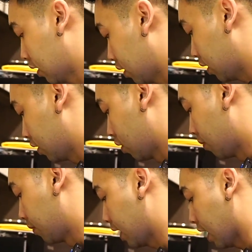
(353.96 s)
แล้วก็น
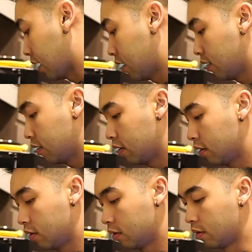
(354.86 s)
มเนี่ย
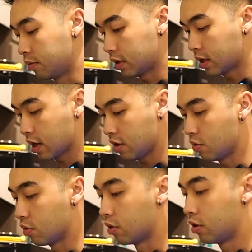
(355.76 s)
ผมจะใส่อ
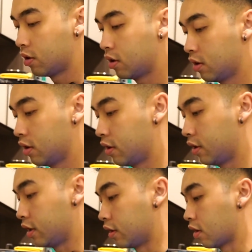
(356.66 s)
ยู่
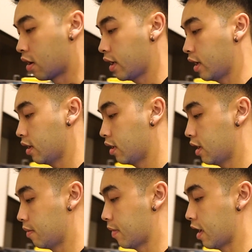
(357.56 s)
100
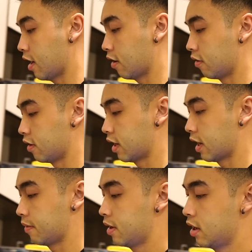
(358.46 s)
ml นะครับ